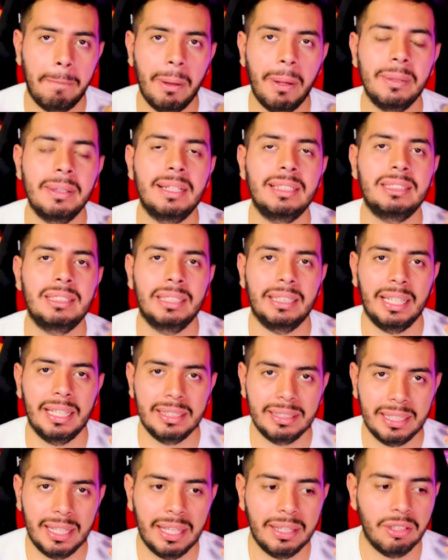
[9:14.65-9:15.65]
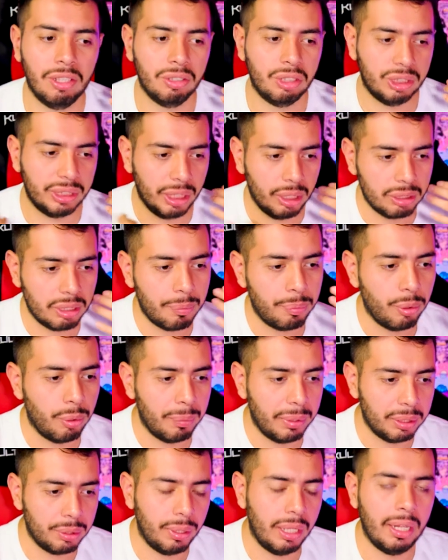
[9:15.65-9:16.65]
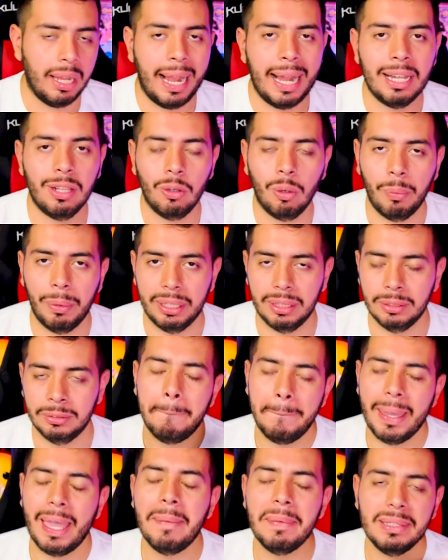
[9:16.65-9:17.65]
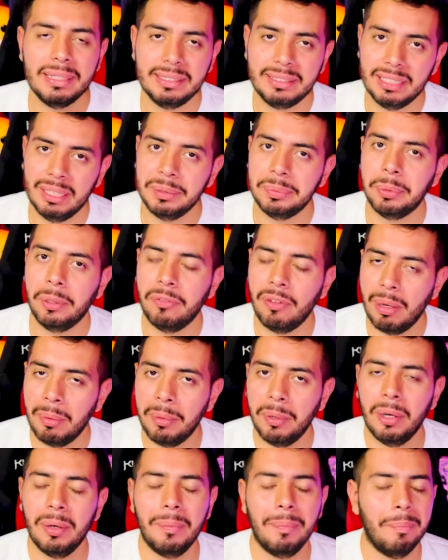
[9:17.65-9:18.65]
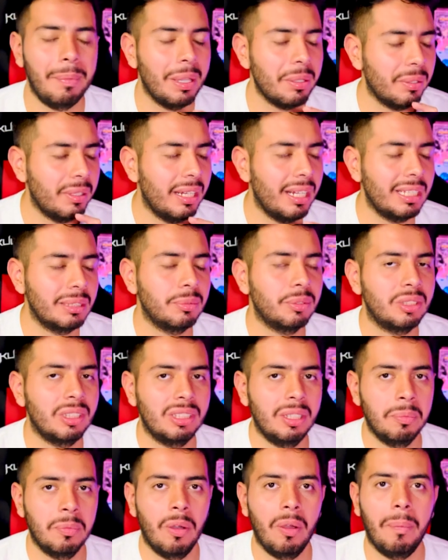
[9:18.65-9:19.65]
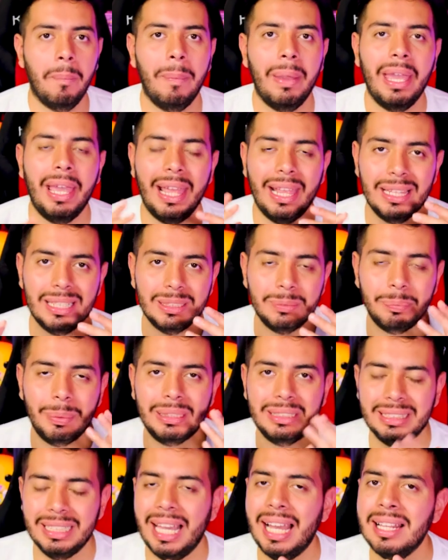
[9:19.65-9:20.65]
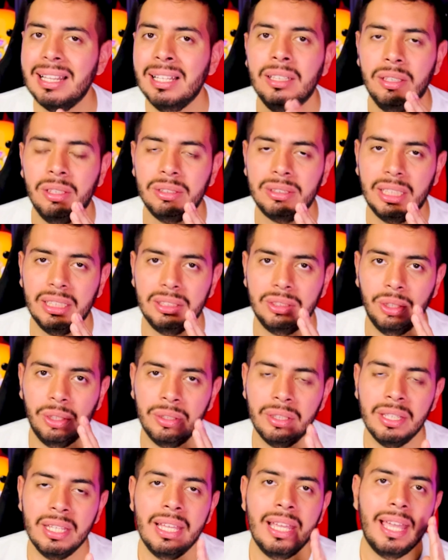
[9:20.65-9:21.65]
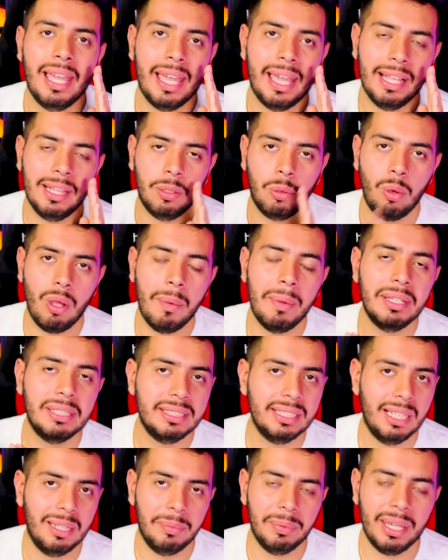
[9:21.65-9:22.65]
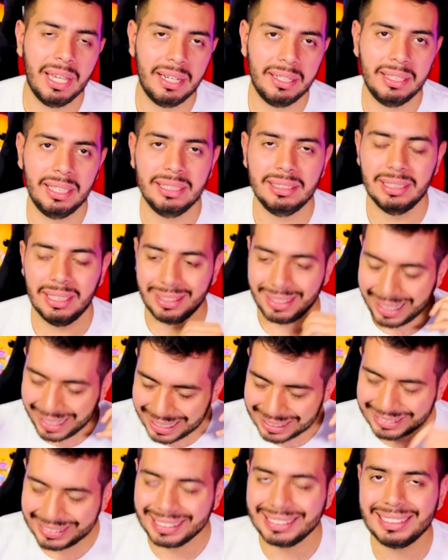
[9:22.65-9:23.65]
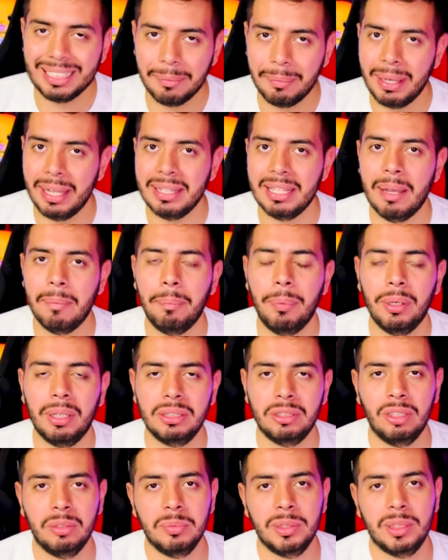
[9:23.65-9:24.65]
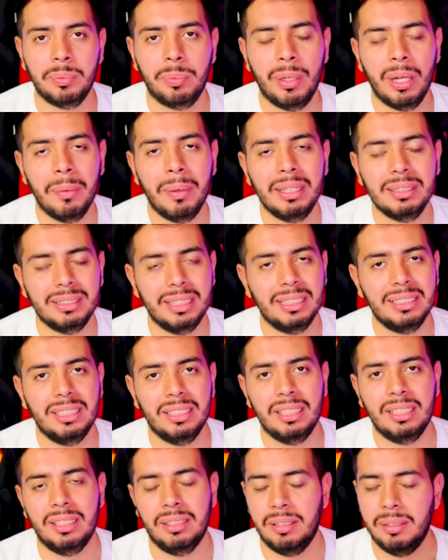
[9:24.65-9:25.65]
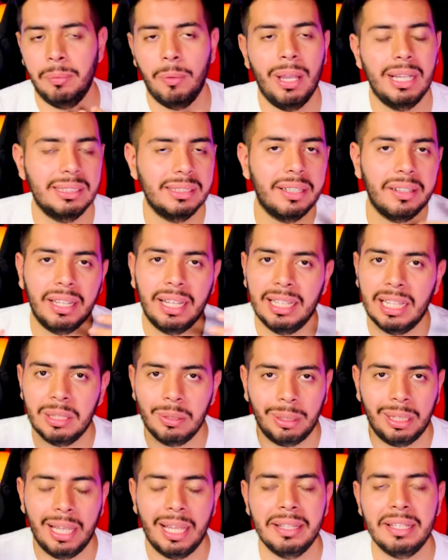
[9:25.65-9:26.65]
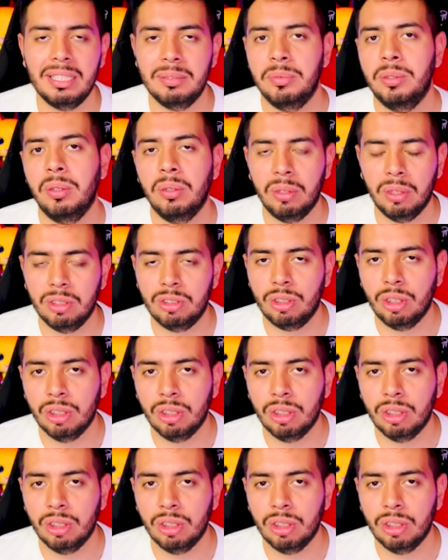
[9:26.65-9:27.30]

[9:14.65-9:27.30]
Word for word: Pero en el siguiente noticiero te prometo algo bueno. Ve mis streams, por favor, me ayudarías muchísimo. Ve en especial los que son el jueves y el viernes de esta semana porque son mis pruebas y si voy a estar regalando cada 10 minutos